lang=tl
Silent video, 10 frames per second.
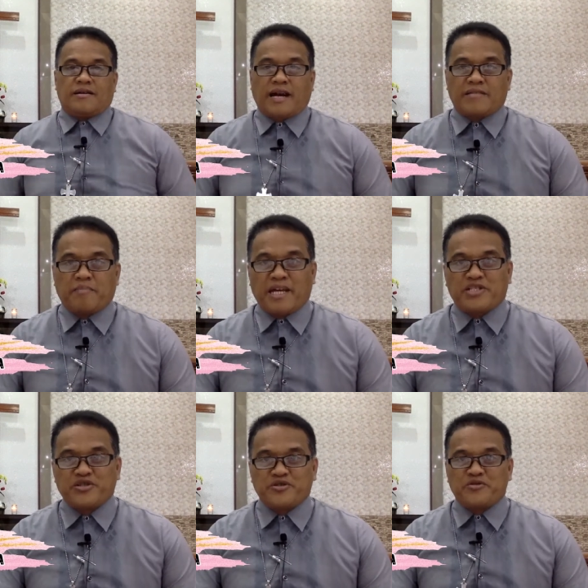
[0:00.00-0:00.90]
God
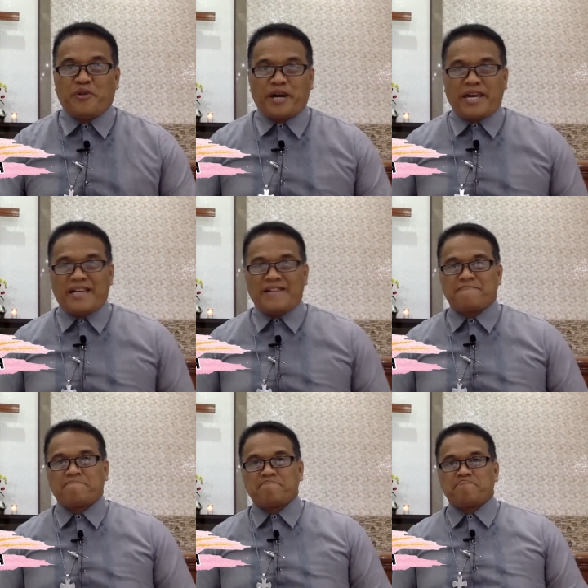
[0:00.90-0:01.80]
bless you morning.
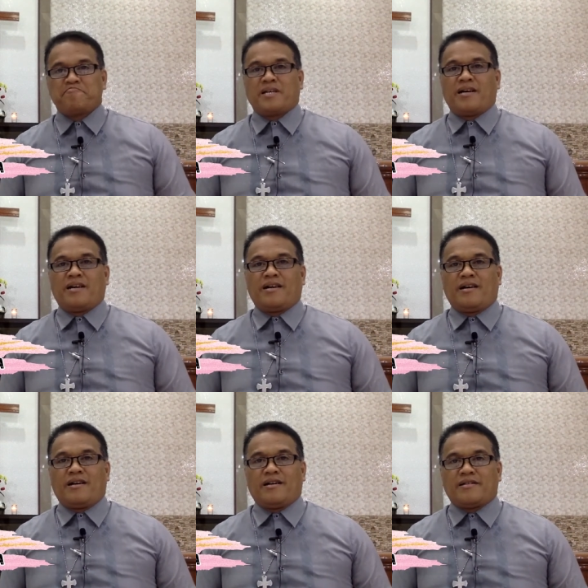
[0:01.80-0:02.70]

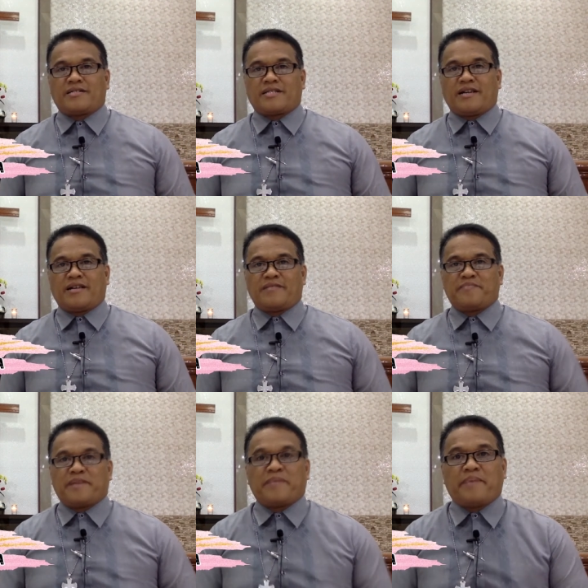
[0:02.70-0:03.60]

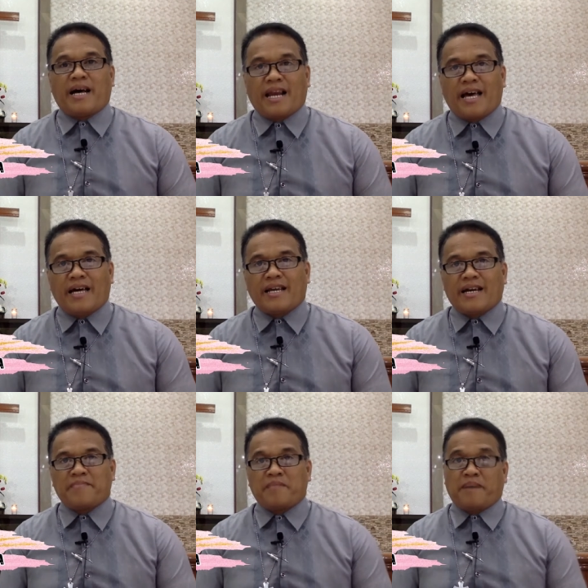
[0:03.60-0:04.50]
Isang pagpapala
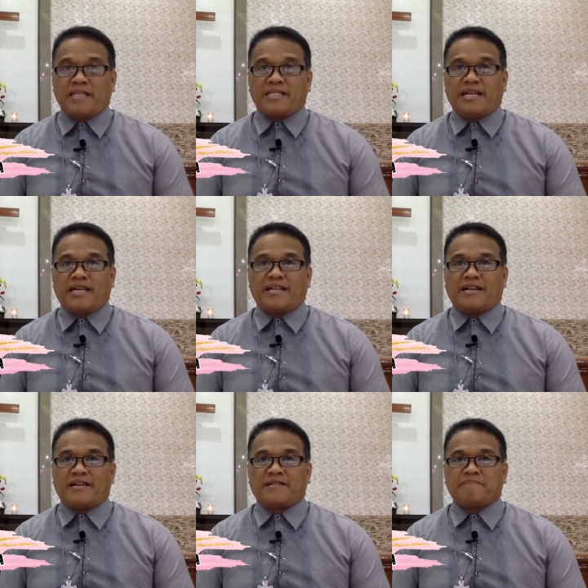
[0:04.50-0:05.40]
ng pagbati
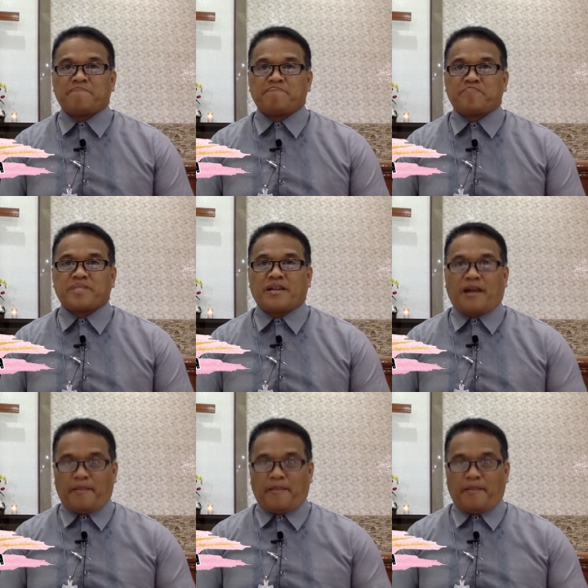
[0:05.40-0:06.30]
ng
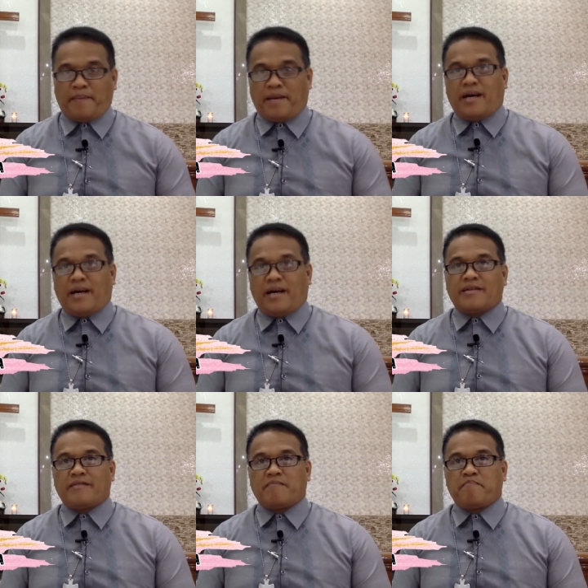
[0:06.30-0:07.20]

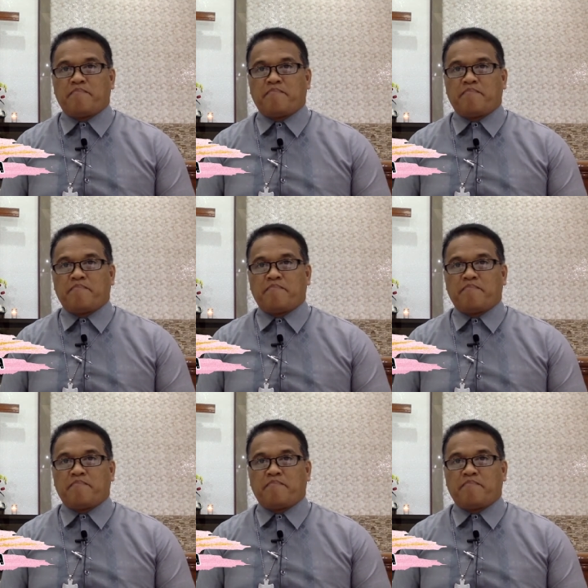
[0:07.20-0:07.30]
kapayapaan,